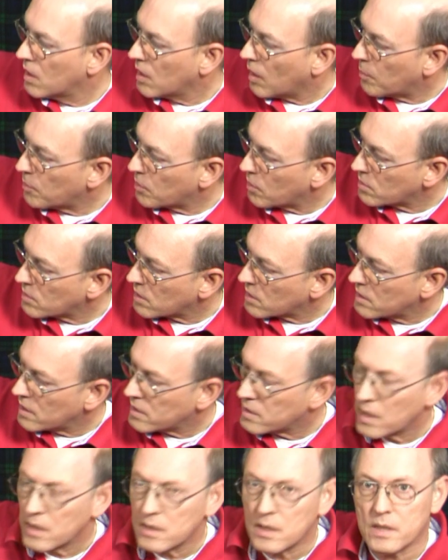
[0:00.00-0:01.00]
aber doch
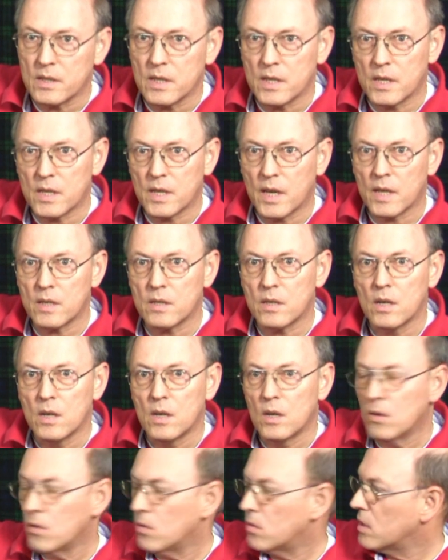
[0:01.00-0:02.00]
das Etikett
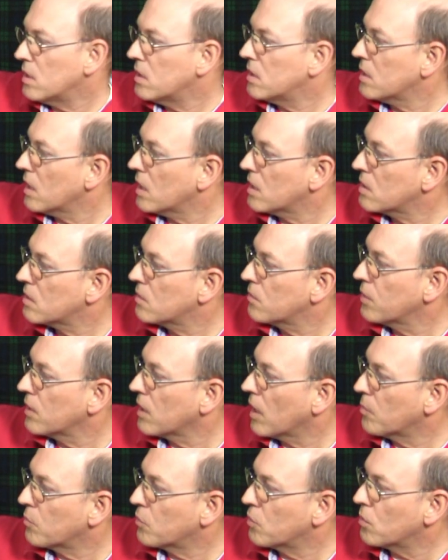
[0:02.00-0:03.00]
und ist jetzt von
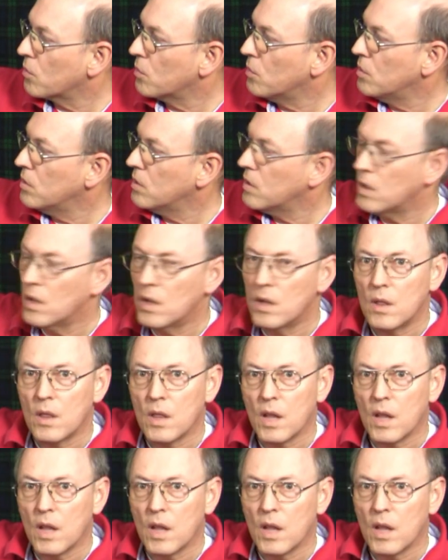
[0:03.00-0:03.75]
einem grün